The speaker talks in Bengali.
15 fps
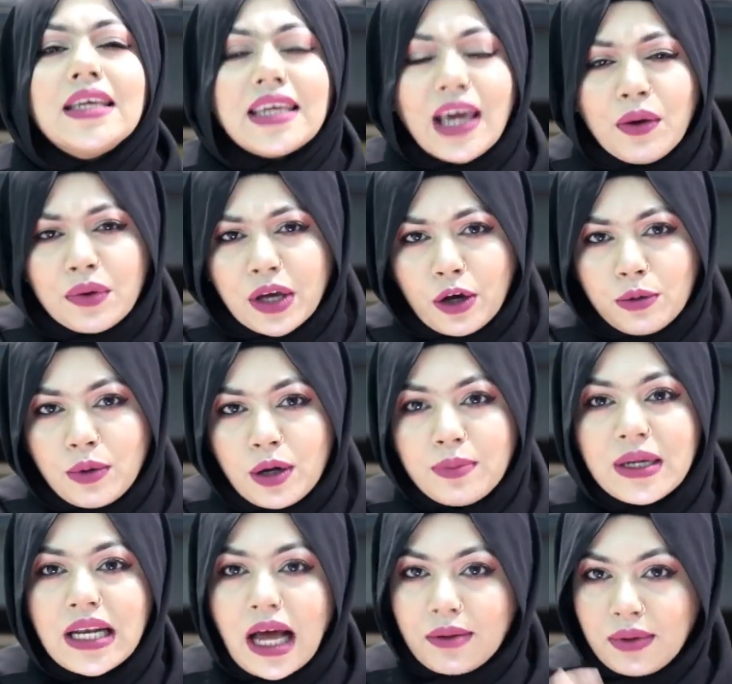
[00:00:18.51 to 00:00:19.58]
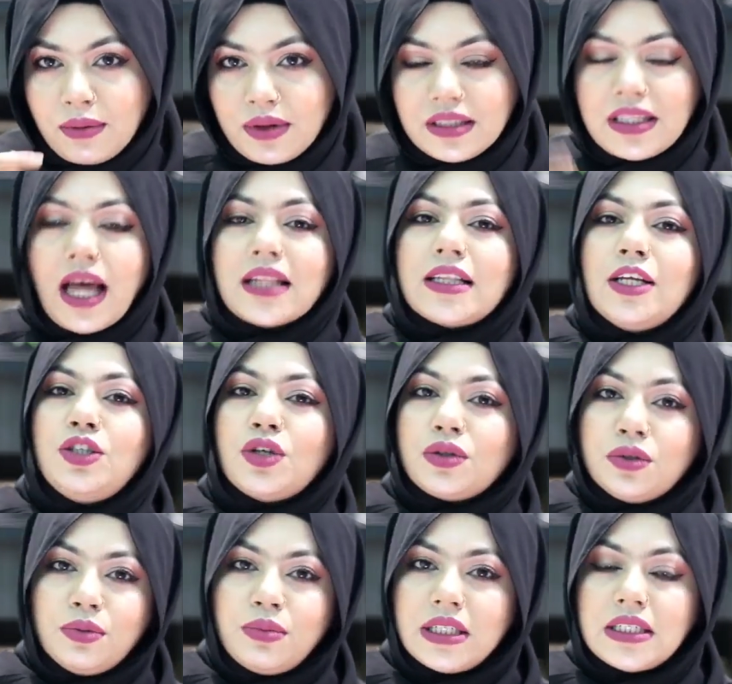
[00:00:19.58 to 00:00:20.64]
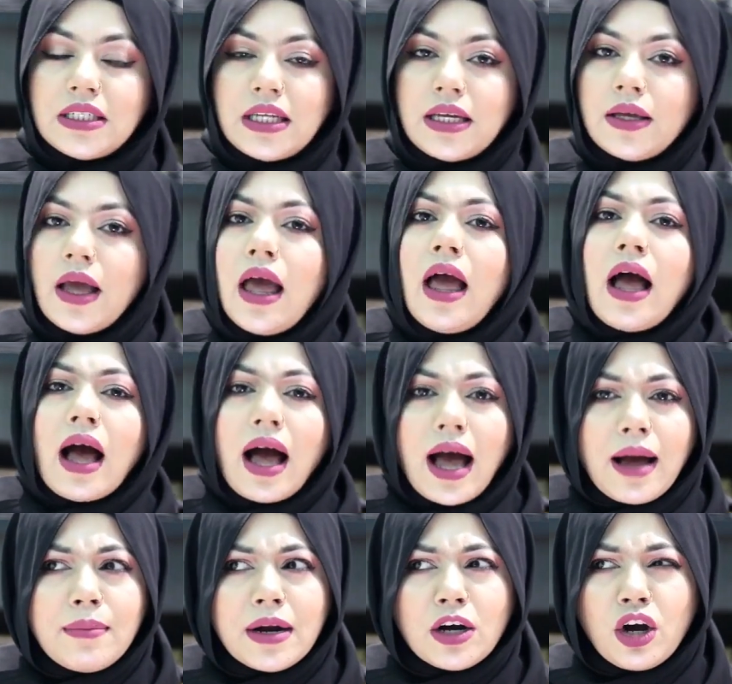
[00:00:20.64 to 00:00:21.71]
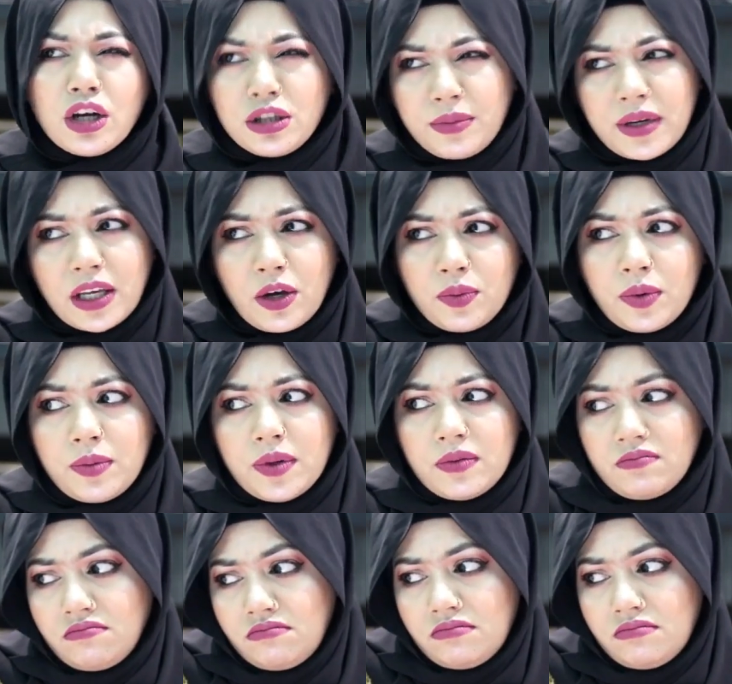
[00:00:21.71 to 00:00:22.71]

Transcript: কেউ কেউ বলবেন আমি আমার দাঁতের যত্ন বেশি নিই আবার হয়তো কেউ বলবেন